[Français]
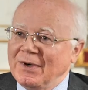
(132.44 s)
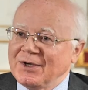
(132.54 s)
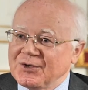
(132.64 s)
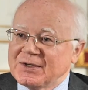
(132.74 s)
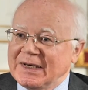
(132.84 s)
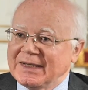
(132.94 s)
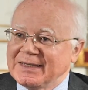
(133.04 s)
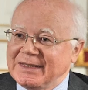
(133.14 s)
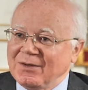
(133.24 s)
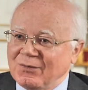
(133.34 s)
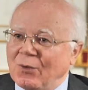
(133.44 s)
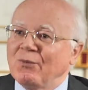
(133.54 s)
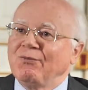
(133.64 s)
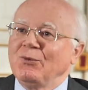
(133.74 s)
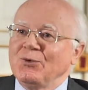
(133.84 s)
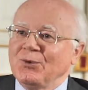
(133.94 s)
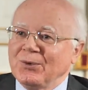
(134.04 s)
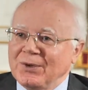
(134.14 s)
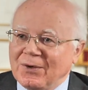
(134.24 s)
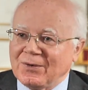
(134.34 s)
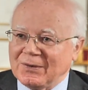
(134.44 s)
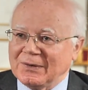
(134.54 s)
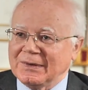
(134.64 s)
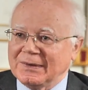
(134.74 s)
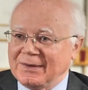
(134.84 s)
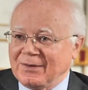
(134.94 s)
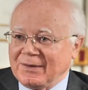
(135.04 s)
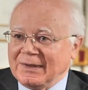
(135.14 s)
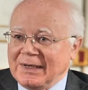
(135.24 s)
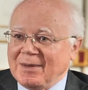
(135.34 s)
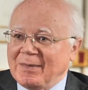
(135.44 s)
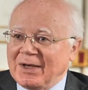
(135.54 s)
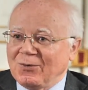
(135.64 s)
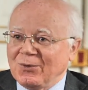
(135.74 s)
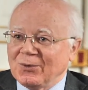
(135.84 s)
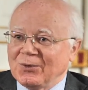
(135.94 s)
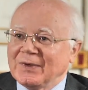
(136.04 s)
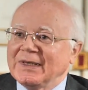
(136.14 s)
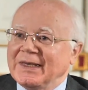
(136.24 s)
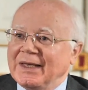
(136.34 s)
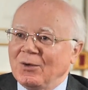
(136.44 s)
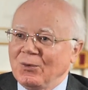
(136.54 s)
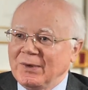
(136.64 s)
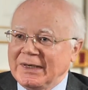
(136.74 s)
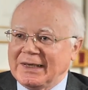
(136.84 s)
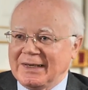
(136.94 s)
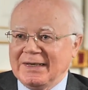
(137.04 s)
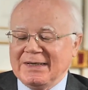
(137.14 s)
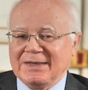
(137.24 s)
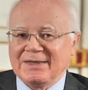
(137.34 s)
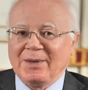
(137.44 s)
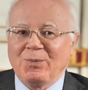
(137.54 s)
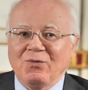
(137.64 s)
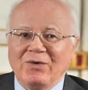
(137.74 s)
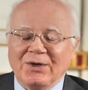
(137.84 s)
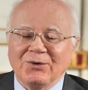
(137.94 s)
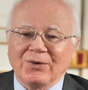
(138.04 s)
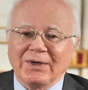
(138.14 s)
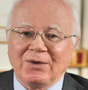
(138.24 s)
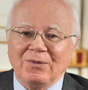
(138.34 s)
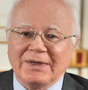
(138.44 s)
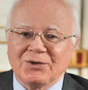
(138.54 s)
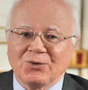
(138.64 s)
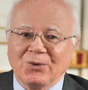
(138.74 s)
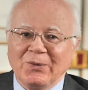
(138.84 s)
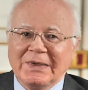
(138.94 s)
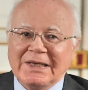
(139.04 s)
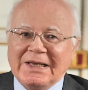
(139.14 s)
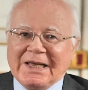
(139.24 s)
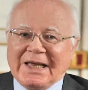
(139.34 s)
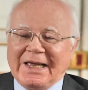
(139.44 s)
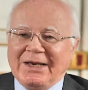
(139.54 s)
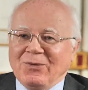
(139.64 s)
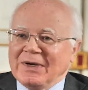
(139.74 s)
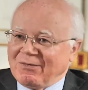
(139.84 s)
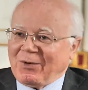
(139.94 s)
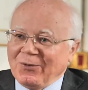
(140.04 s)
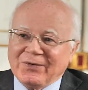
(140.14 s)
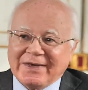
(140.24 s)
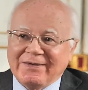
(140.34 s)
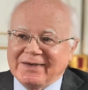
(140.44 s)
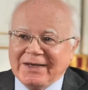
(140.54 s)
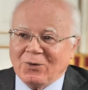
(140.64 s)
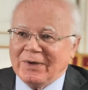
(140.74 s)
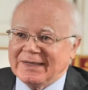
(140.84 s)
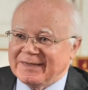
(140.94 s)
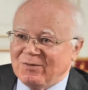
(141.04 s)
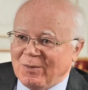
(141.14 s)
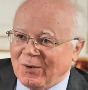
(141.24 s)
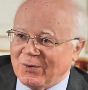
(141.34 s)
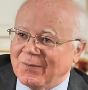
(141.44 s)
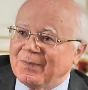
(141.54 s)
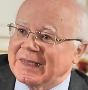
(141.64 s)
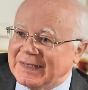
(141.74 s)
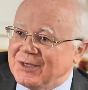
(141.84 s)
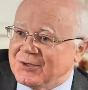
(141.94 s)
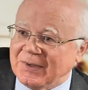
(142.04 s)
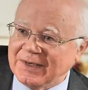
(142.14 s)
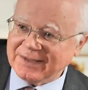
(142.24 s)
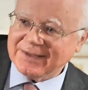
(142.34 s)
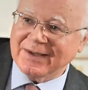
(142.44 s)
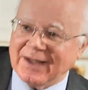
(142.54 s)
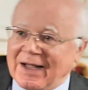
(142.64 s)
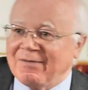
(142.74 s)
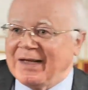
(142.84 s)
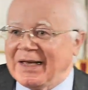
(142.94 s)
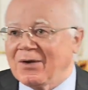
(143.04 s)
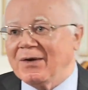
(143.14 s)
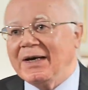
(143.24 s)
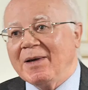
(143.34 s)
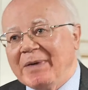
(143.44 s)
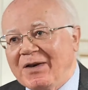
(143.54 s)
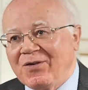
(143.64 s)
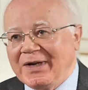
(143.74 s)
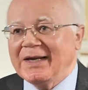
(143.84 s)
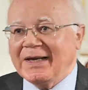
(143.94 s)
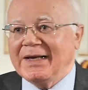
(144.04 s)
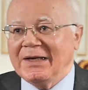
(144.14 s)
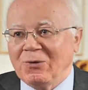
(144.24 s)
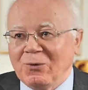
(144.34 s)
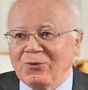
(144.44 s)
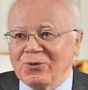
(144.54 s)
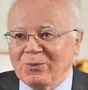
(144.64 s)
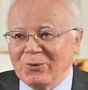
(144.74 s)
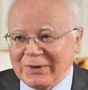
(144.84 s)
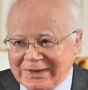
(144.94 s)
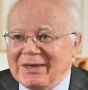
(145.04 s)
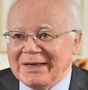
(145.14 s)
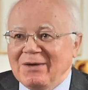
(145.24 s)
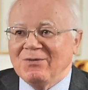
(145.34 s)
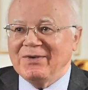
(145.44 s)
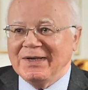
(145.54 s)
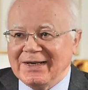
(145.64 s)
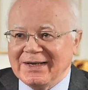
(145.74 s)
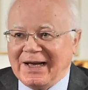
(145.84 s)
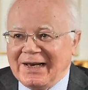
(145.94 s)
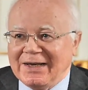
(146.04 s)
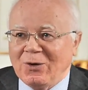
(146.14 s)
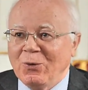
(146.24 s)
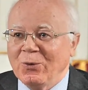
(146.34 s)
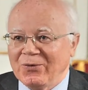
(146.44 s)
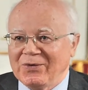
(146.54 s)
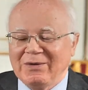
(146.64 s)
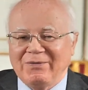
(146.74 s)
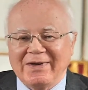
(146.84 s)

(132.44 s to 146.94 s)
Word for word: législatives fusionnant euh, dans les mains d'une autorité unique ses pouvoirs de régulation et donc la France restait relativement euh, isolée avec la Belgique et le Luxembourg qui, in fine, allaient eux aussi